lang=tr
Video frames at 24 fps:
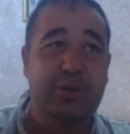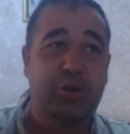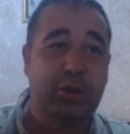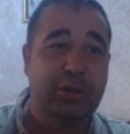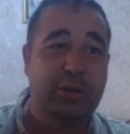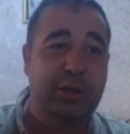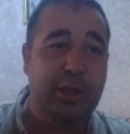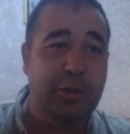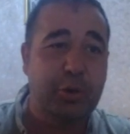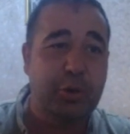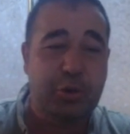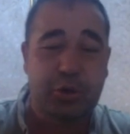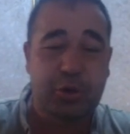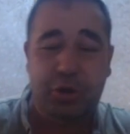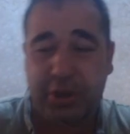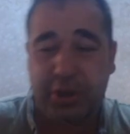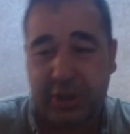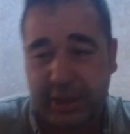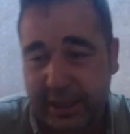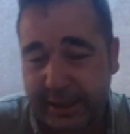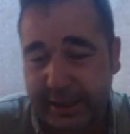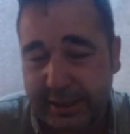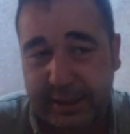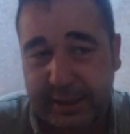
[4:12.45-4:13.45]
Total 3
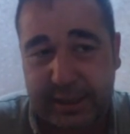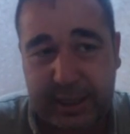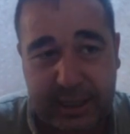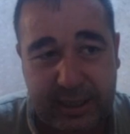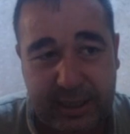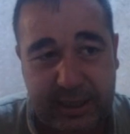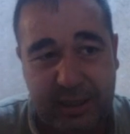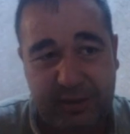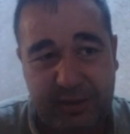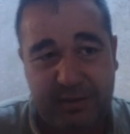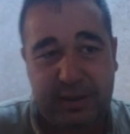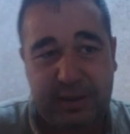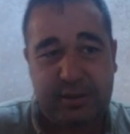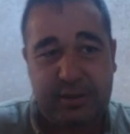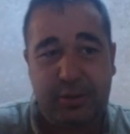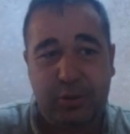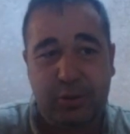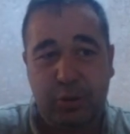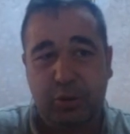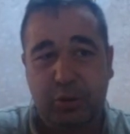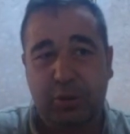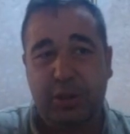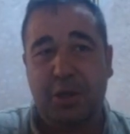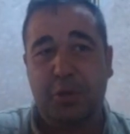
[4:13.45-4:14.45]
yeni girenler varsa
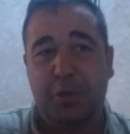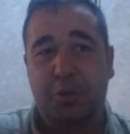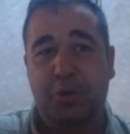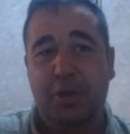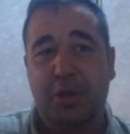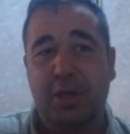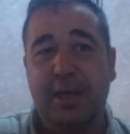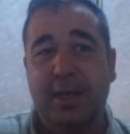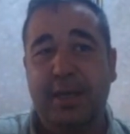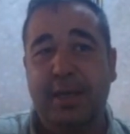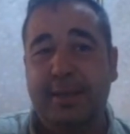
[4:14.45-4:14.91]
total 3